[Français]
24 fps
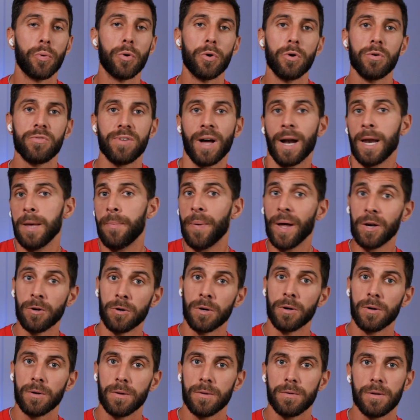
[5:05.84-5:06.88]
peut faire les
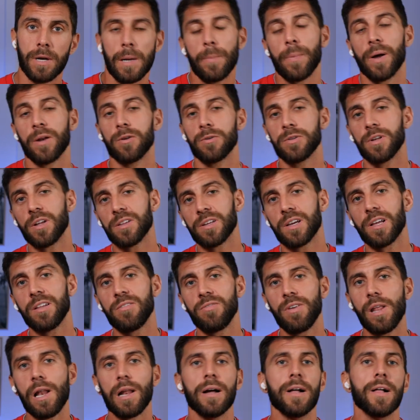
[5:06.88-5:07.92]
panneaux les panneaux d'entrée de
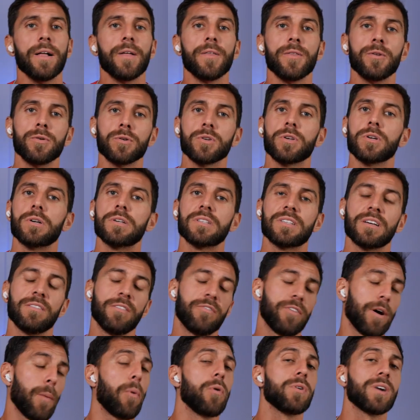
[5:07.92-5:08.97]
ville. Donc euh, ça va
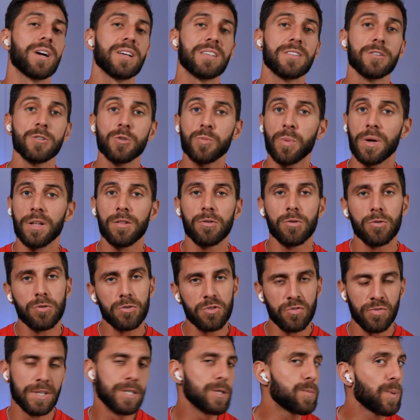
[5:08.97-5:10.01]
faire progresser au sprint. Donc on
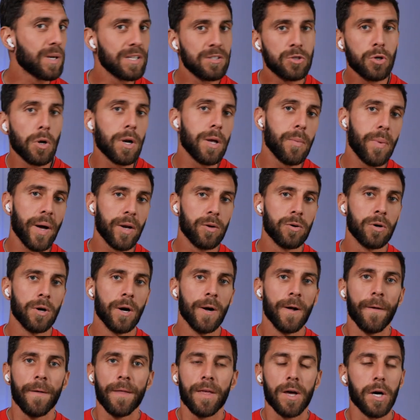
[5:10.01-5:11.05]
se fait des sprints sur les panneaux.
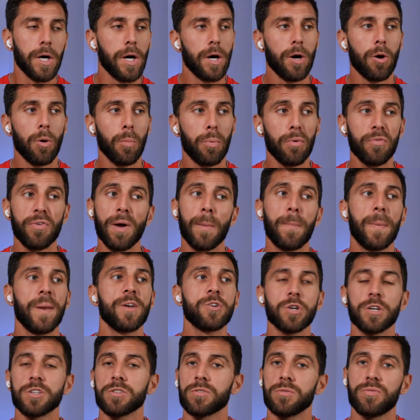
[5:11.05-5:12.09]
Euh, on peut faire plein de
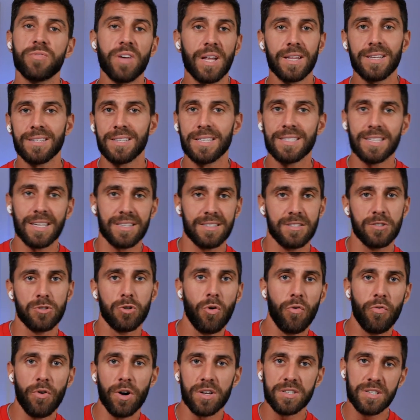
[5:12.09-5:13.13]
choses, faire des exercices
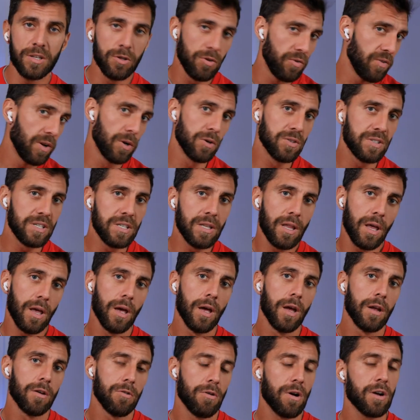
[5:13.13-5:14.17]
de force et de vélocité.
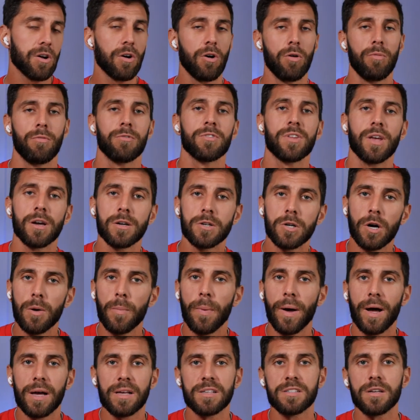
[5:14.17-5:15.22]
Tu vois, quand on monte un col,
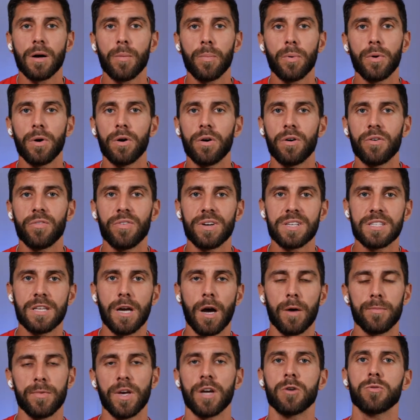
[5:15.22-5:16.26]
par exemple, on va se
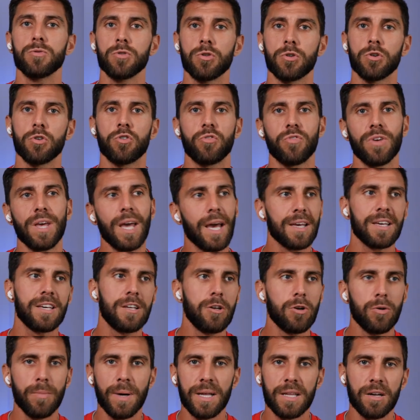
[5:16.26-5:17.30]
dire, ah, bah écoute, je fais un
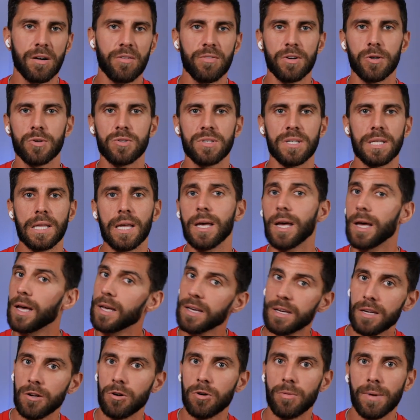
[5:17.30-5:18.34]
kilomètre en vélocité,
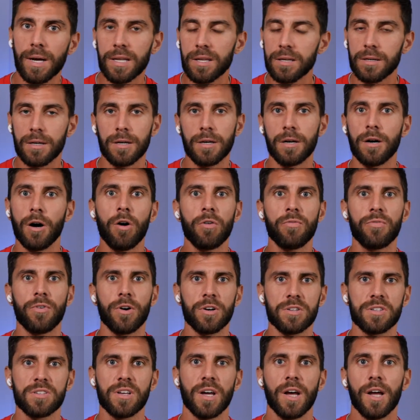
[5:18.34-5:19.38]
un km euh, en
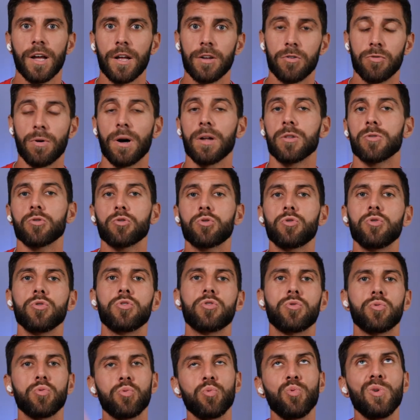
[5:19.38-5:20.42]
force. Tu vois, donc tu
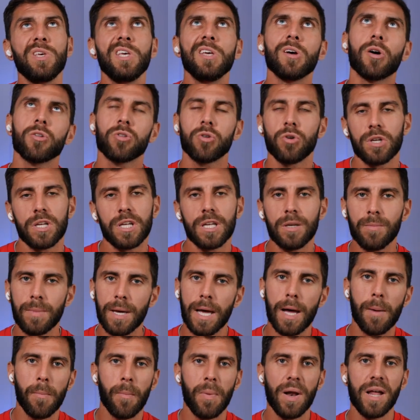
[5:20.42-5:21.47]
suis entre
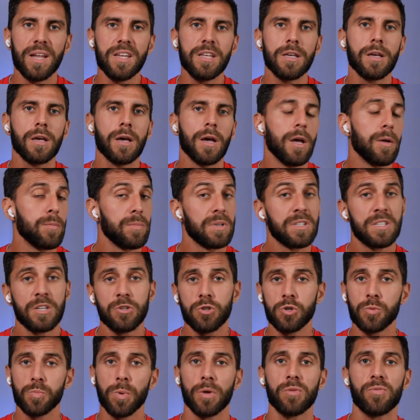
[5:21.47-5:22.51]
guillemets un planning, mais c'est
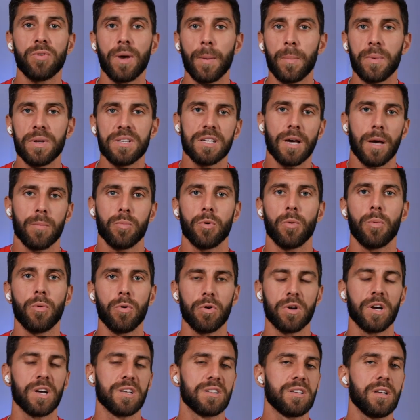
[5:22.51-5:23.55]
juste pour te faire plaisir et pour
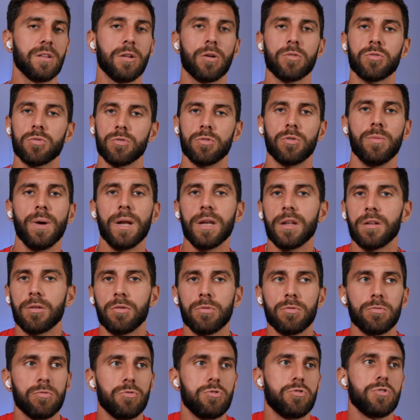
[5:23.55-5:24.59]
progresser dans ton domaine et te,
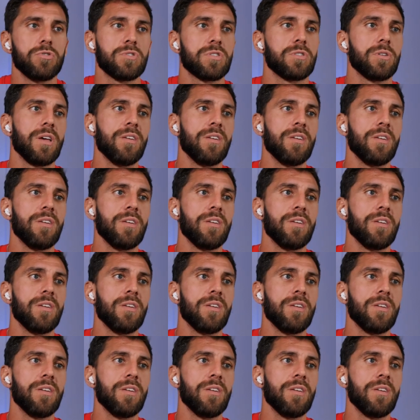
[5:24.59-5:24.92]
juste